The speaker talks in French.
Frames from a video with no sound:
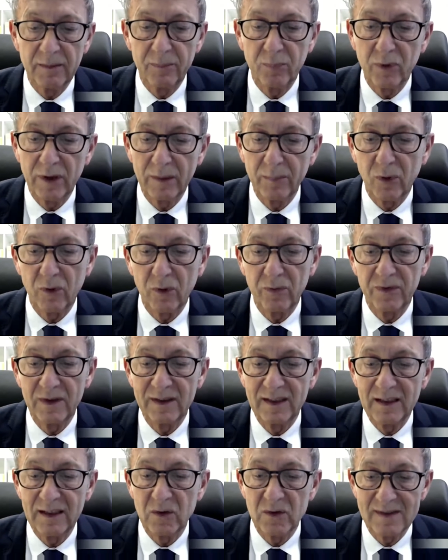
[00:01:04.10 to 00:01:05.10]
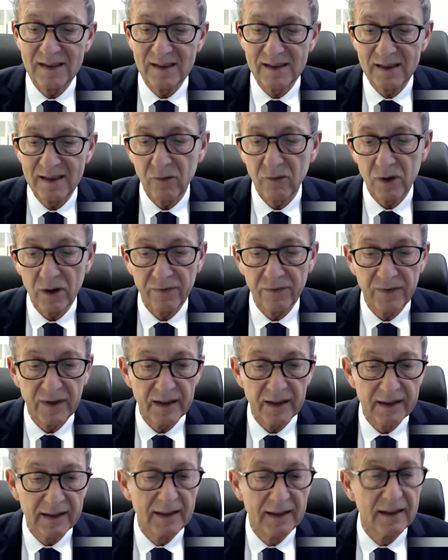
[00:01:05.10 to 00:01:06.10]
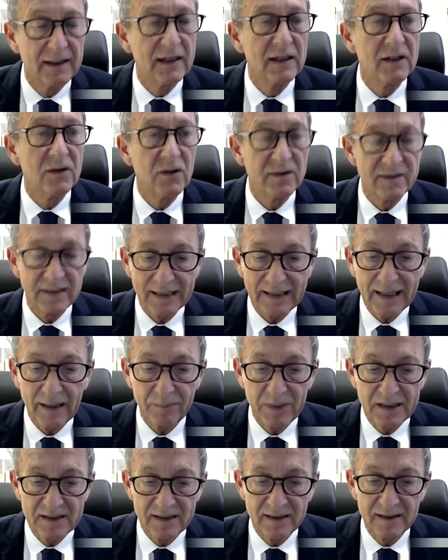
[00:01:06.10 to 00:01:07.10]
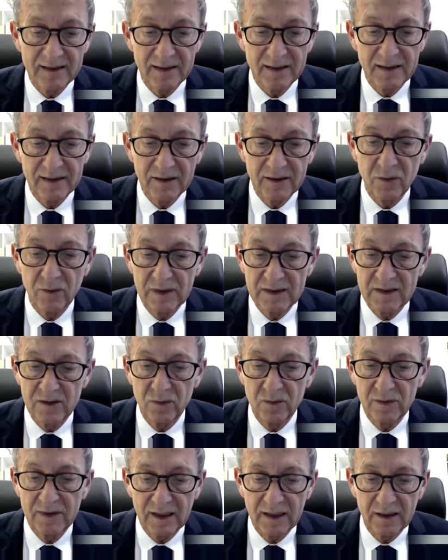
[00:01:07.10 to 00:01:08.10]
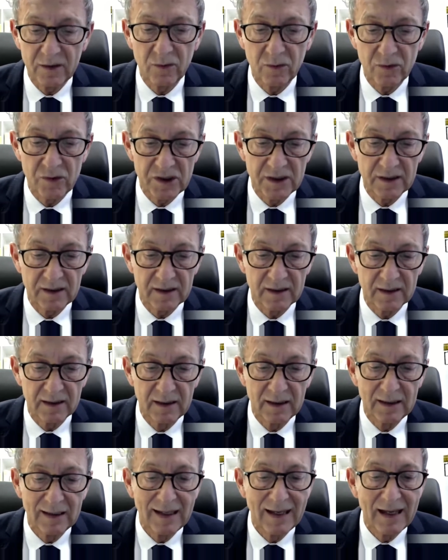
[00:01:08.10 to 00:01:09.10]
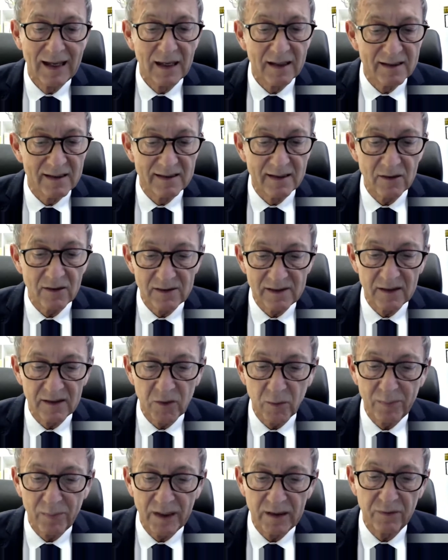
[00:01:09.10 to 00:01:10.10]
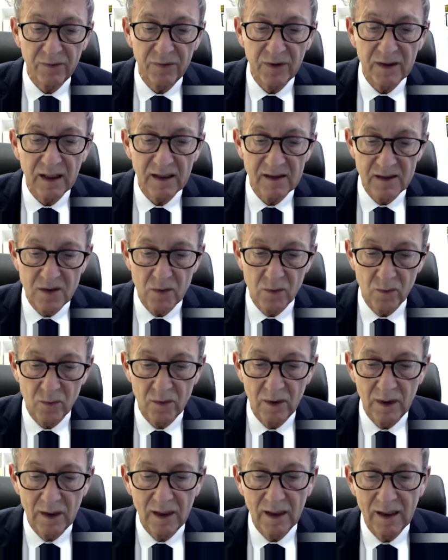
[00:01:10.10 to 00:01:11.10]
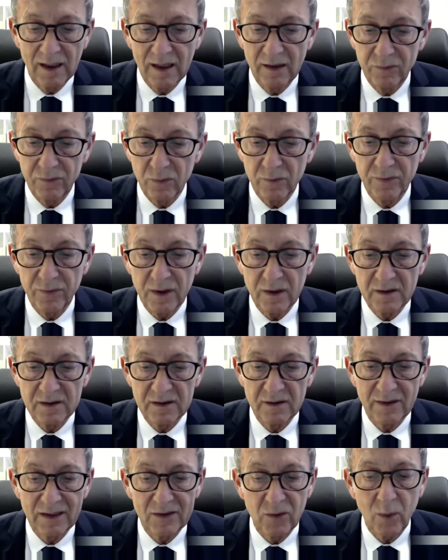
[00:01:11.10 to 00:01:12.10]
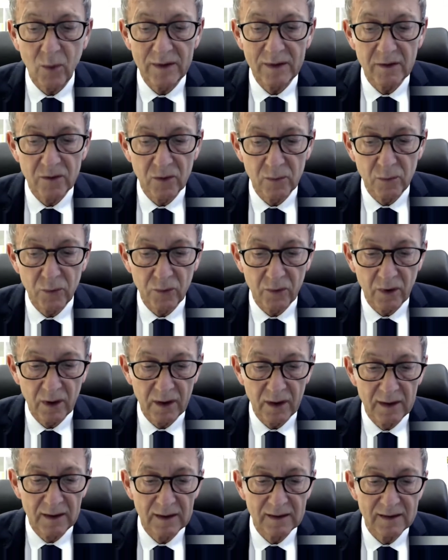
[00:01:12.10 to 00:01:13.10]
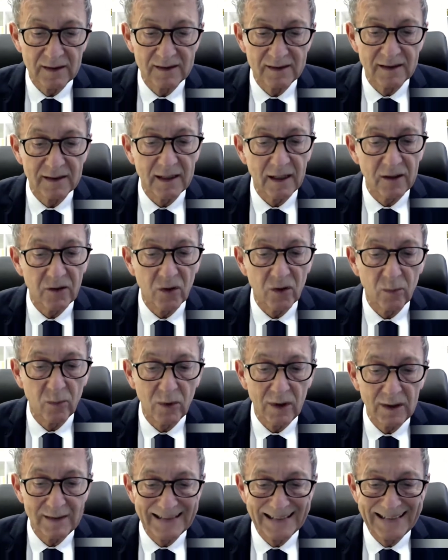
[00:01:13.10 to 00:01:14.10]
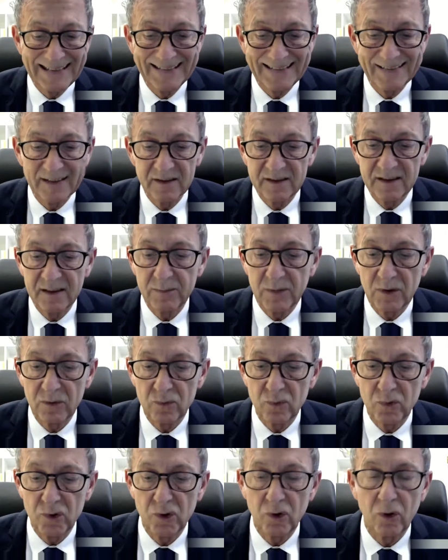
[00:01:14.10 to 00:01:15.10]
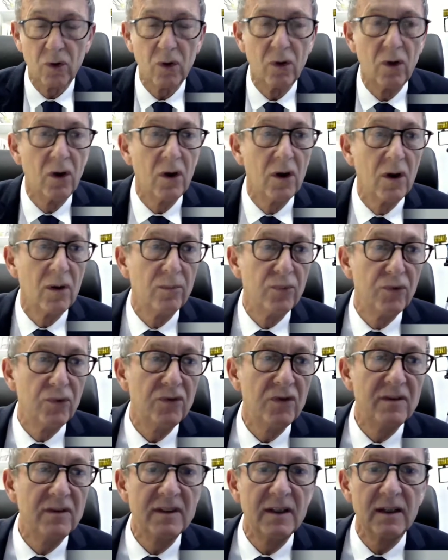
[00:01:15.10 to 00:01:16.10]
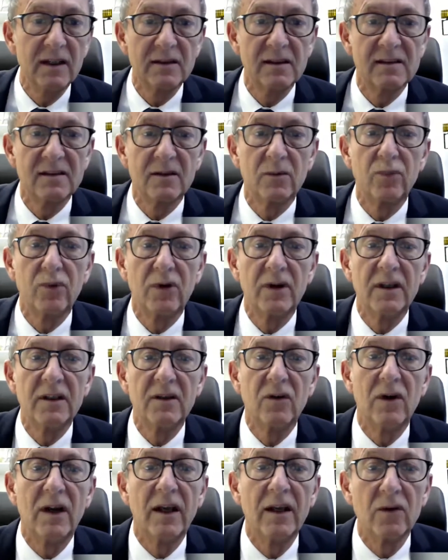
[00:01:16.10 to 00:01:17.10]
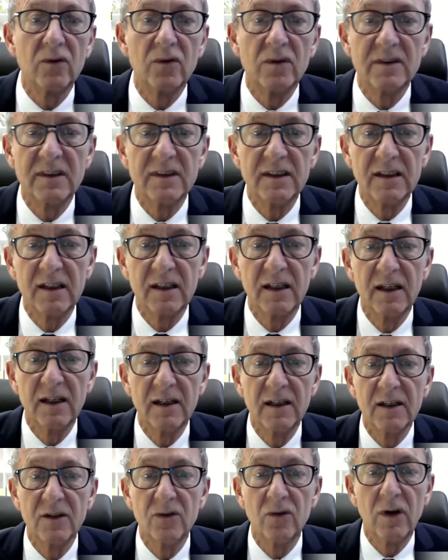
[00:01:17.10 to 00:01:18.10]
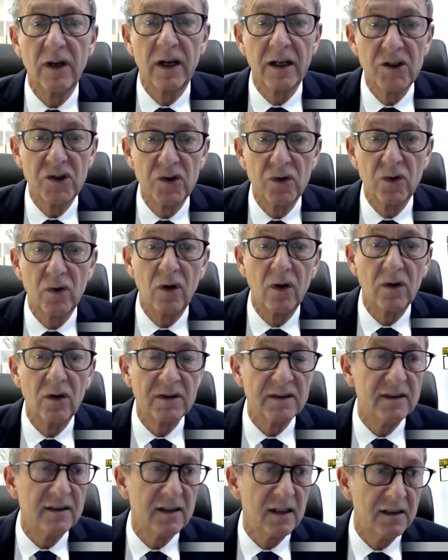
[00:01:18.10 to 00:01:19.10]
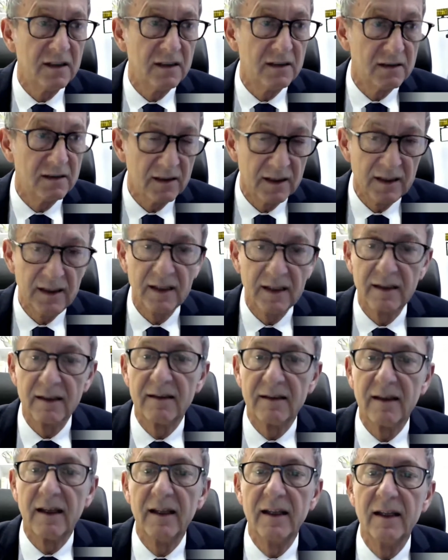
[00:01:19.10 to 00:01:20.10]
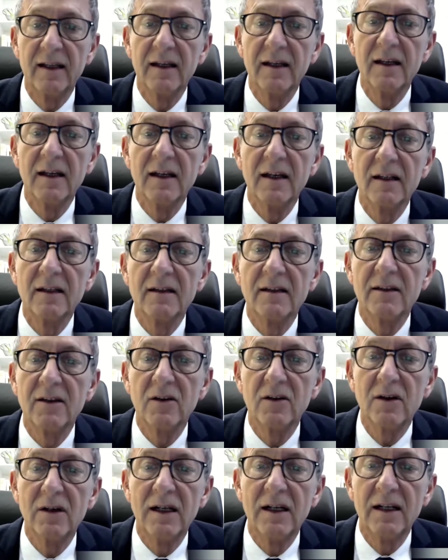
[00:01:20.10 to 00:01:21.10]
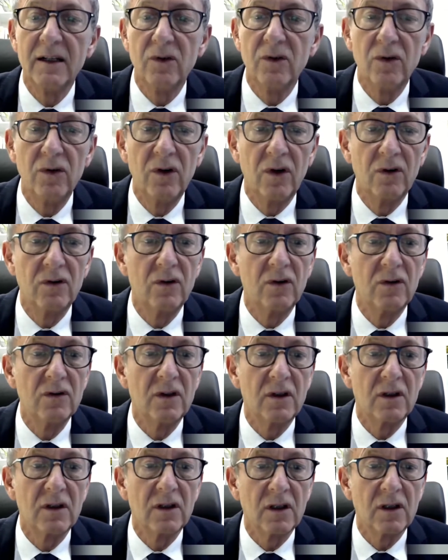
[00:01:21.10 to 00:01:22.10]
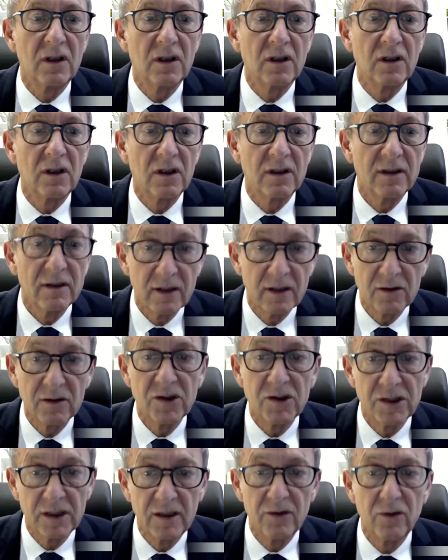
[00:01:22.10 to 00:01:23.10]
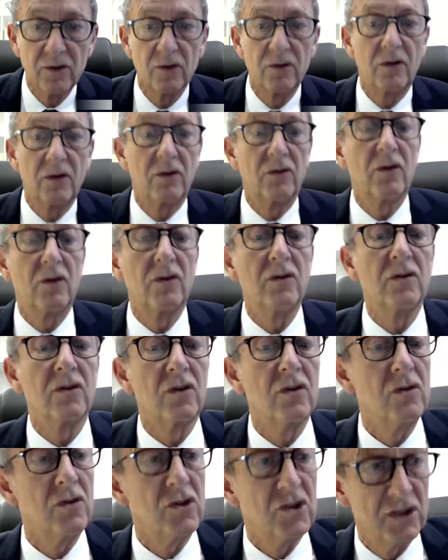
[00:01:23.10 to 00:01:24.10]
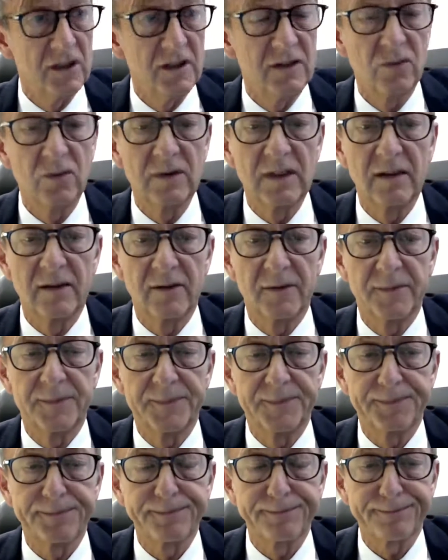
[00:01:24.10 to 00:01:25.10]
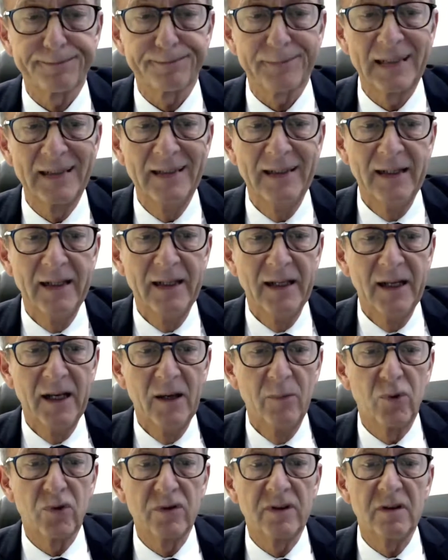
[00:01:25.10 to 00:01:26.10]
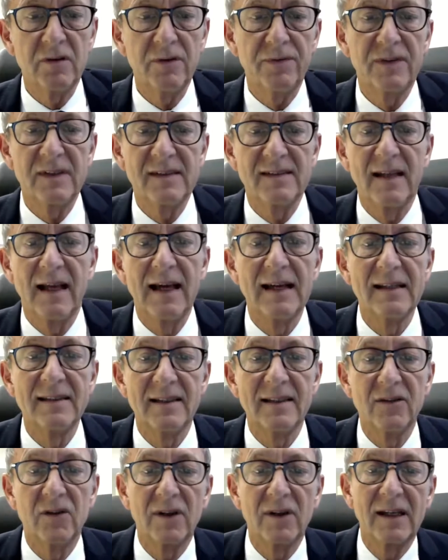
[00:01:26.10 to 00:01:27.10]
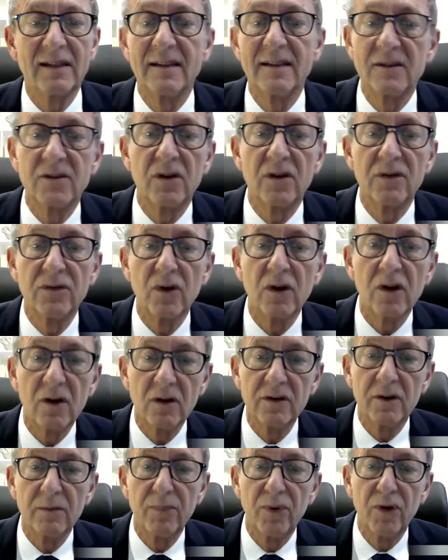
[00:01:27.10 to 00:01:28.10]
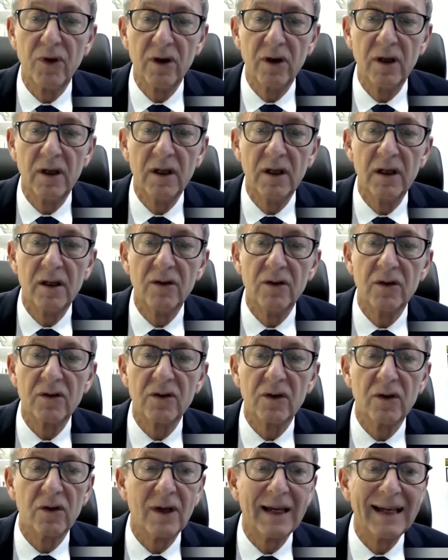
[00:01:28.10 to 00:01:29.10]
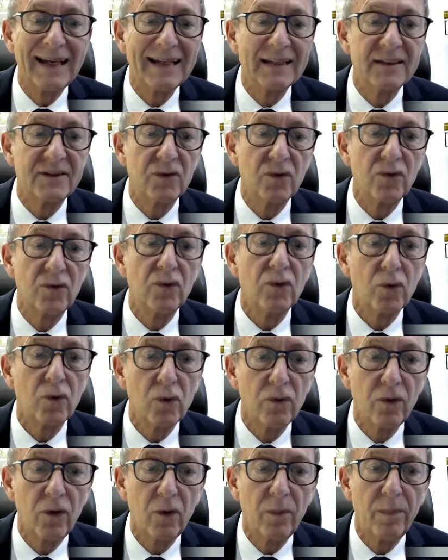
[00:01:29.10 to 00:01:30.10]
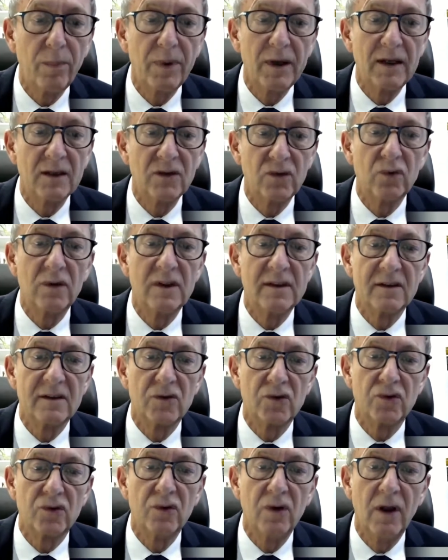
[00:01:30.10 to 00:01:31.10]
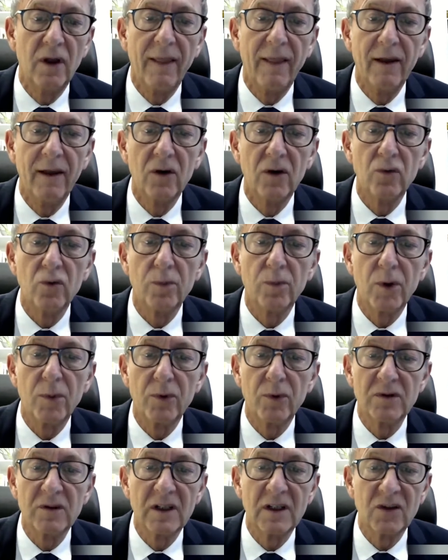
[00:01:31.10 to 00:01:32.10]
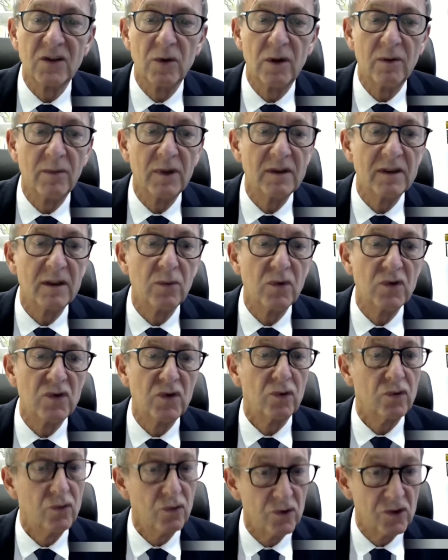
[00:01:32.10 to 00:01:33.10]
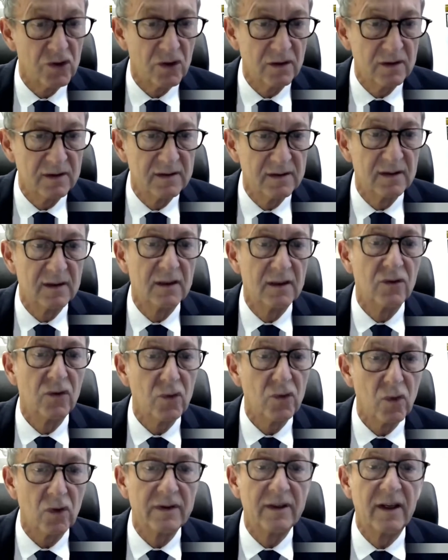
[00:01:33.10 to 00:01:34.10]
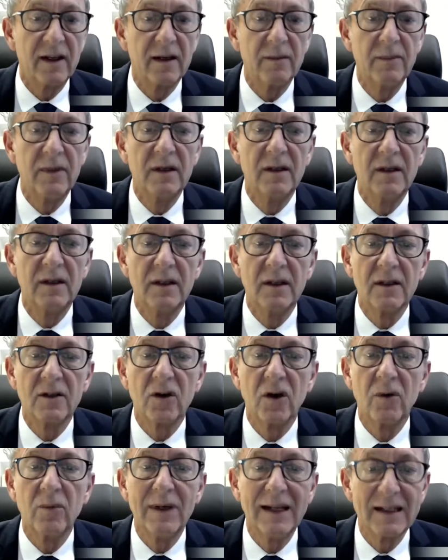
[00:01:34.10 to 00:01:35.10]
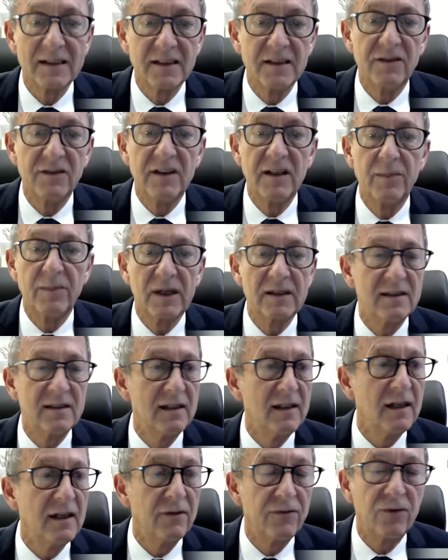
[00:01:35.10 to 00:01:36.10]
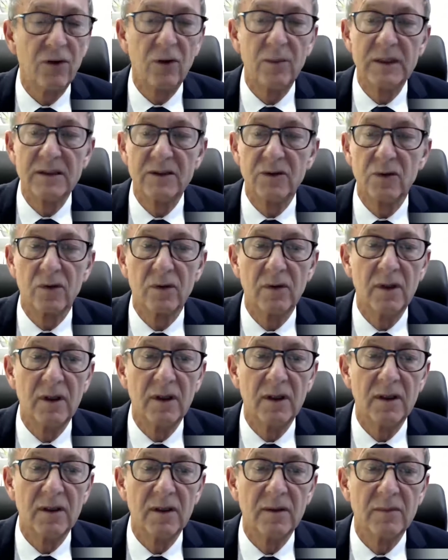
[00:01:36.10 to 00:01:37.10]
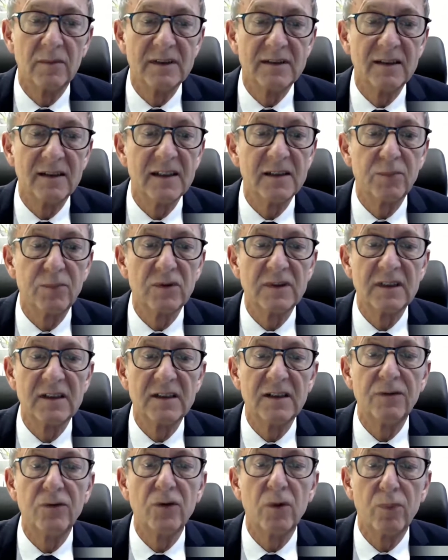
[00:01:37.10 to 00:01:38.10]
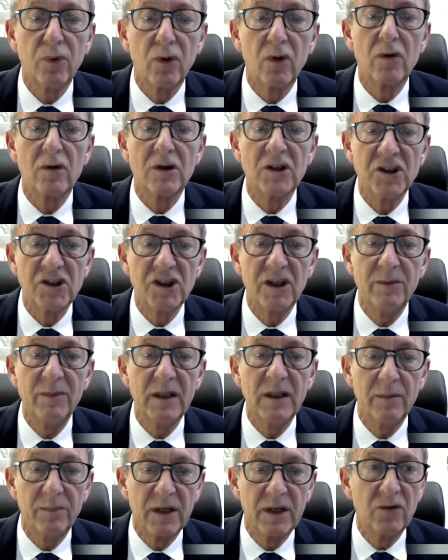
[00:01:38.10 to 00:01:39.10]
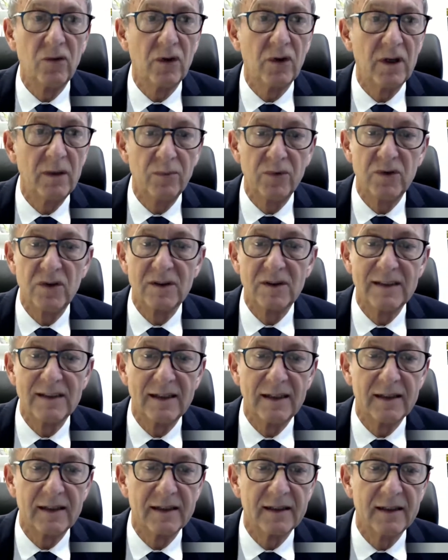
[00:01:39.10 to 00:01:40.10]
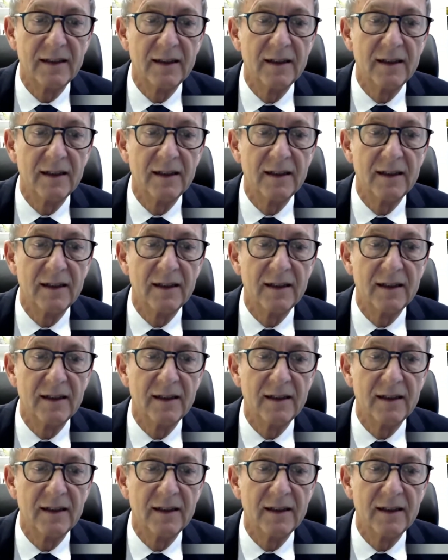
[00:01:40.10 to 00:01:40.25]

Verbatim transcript: qui pourraient profiter de ces savoir-faire, de ces capacités d'innovation technologique. Sans cette planification, l'avion France va droit dans le mur. D'ici quelques mois, des licenciements toucheront plus du tiers des employés de l'aéronautique de la région Occitanie et Aquitaine, tant les donneurs d'ordre, tant chez les donneurs d'ordre que chez les sous-traitants. Pourtant, face à cette catastrophe de grande ampleur, notre réaction ne couvre pas tous les enjeux. Nous proposons actuellement des mesures d'urgence, de court terme, comme l'activité partielle et la formation. Mais ces dispositifs ne pourront jamais perdurer plusieurs années.